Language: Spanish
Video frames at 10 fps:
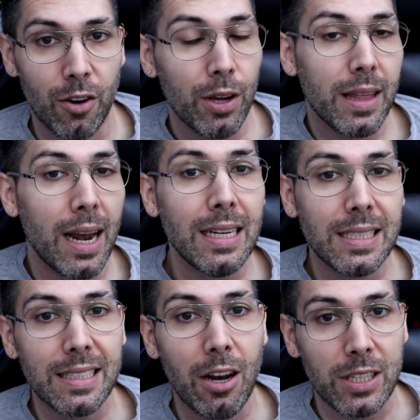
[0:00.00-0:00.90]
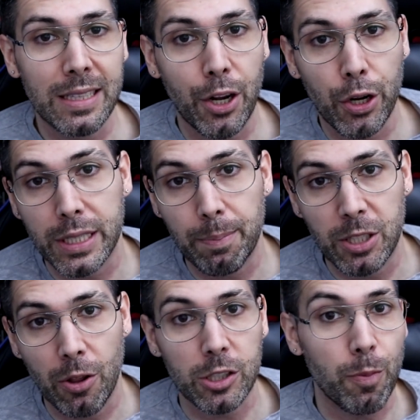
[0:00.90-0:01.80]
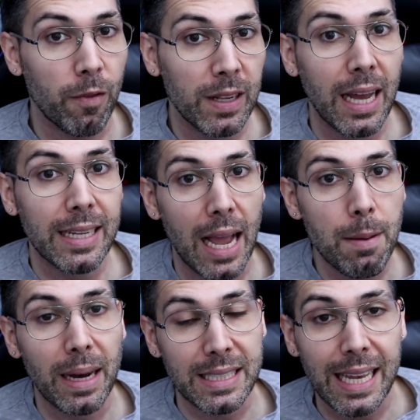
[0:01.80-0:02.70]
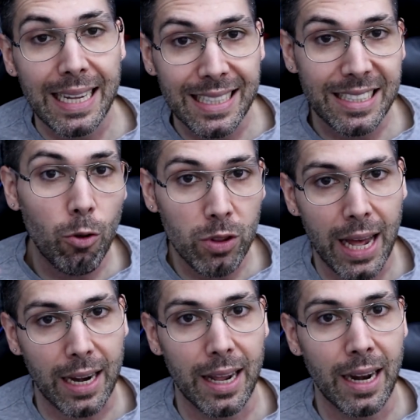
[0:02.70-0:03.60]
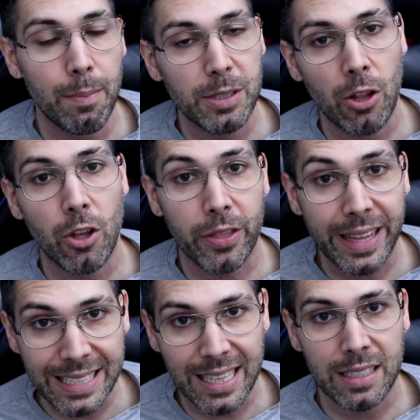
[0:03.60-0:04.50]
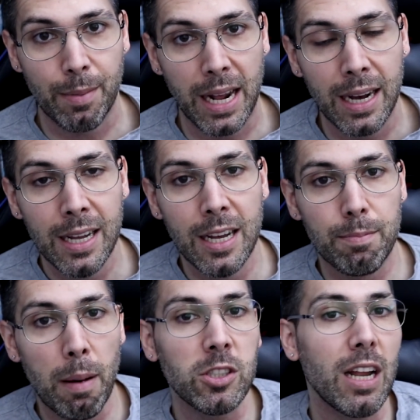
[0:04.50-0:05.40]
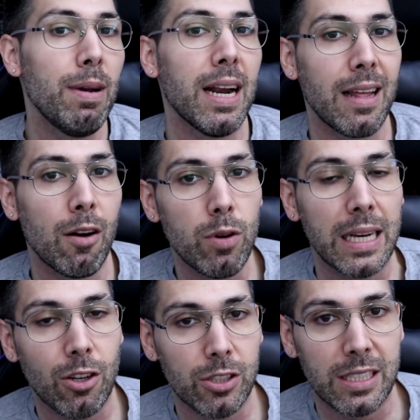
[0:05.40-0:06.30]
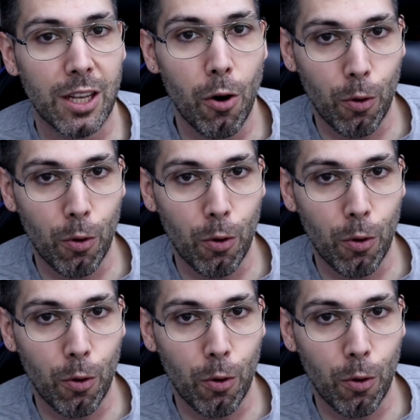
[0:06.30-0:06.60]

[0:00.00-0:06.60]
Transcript: No hice análisis de los anteriores episodios por falta de time, así que antes de ahondar en el episodio de esta semana, vamos a hablar de algunas cosas que